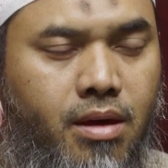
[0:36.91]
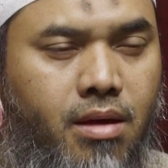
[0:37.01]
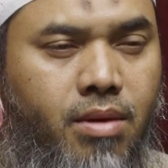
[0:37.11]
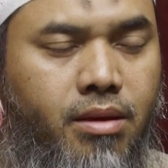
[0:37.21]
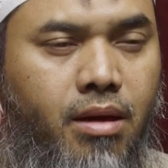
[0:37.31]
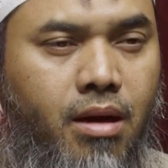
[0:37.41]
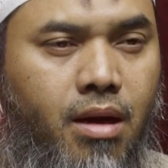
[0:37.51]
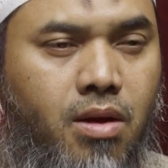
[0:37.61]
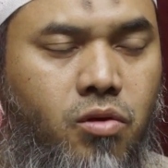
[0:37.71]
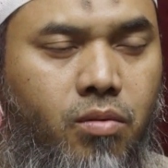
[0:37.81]
dirahmati
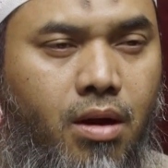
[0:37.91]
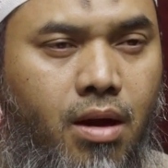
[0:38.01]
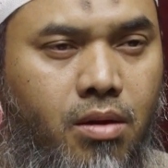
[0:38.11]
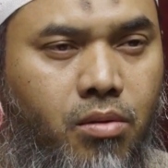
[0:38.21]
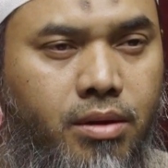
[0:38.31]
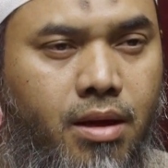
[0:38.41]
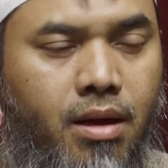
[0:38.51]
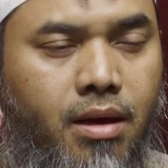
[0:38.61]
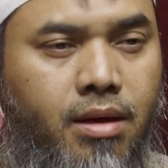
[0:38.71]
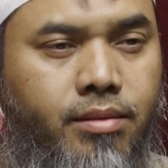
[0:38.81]
Allah Subhanahu wa
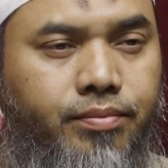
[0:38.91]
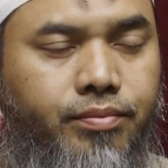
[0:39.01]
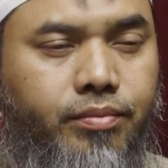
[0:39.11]
taala